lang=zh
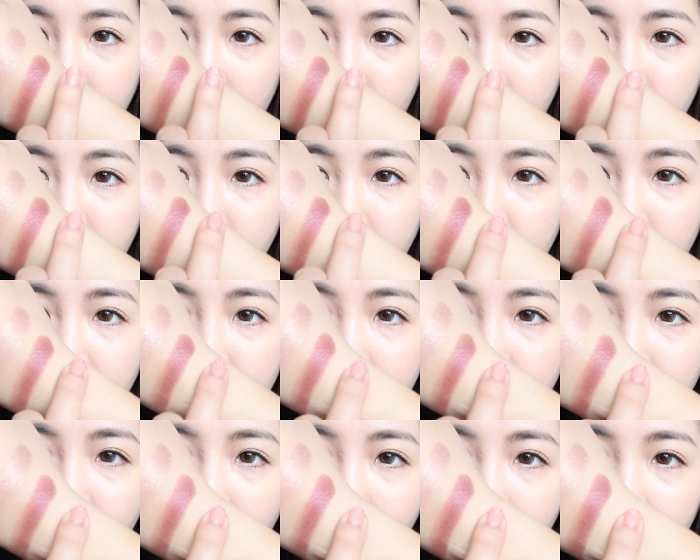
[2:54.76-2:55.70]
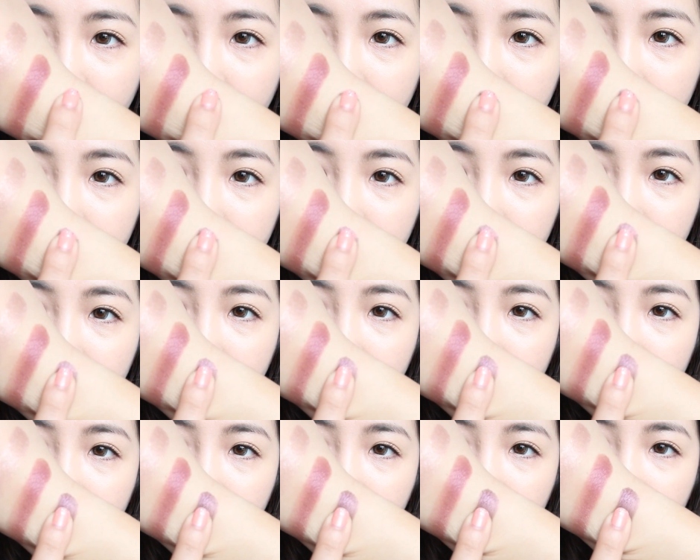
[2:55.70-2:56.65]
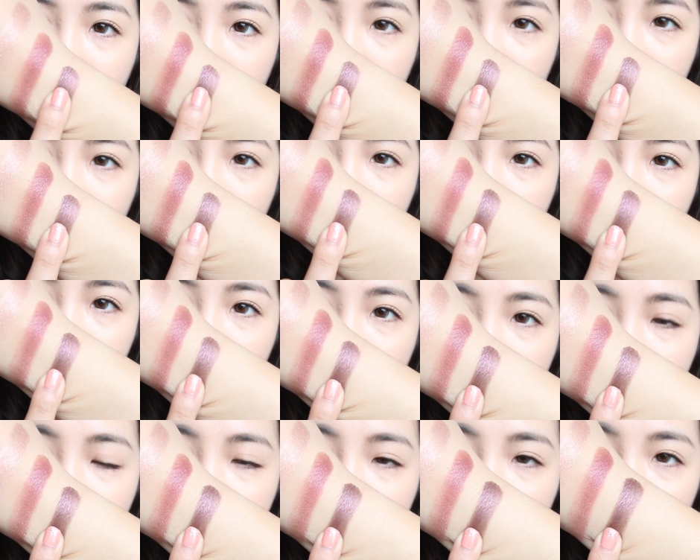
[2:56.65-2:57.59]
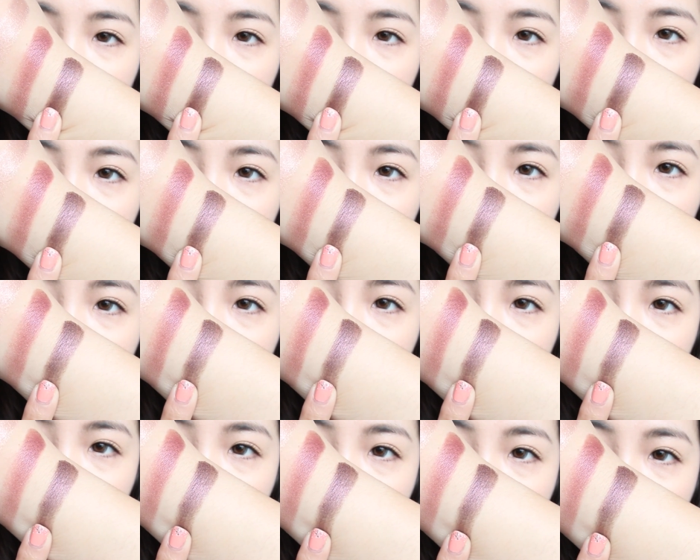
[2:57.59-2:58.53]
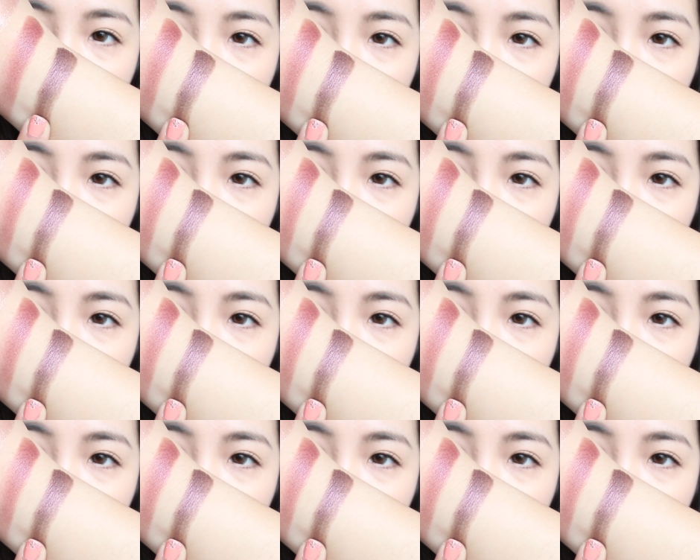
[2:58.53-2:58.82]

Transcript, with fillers: 摇滚妆，或是拿来当眼